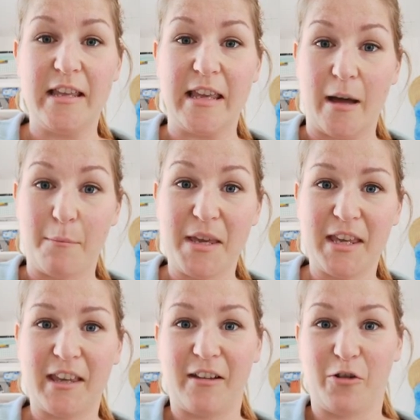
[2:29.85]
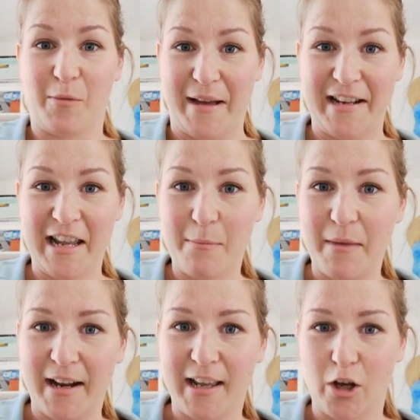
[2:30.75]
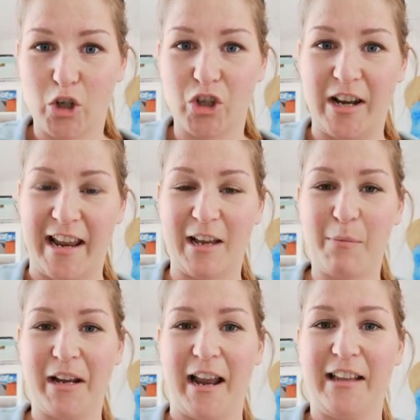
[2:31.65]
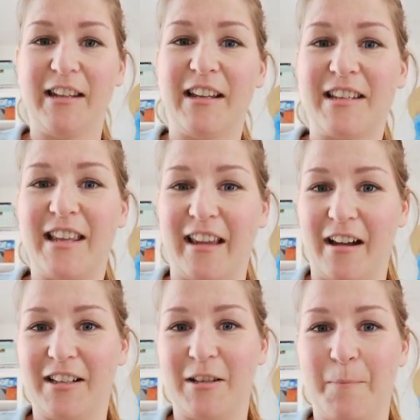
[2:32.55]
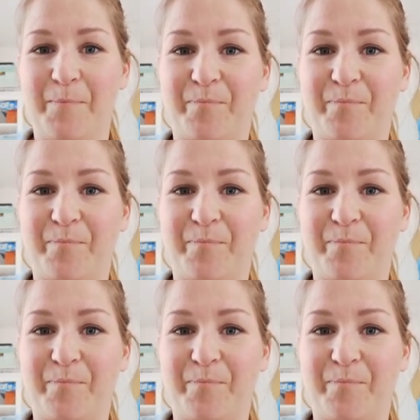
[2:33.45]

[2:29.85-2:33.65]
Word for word: ja mich oder mein Leben eigentlich auch schon länger begleitet als gedacht.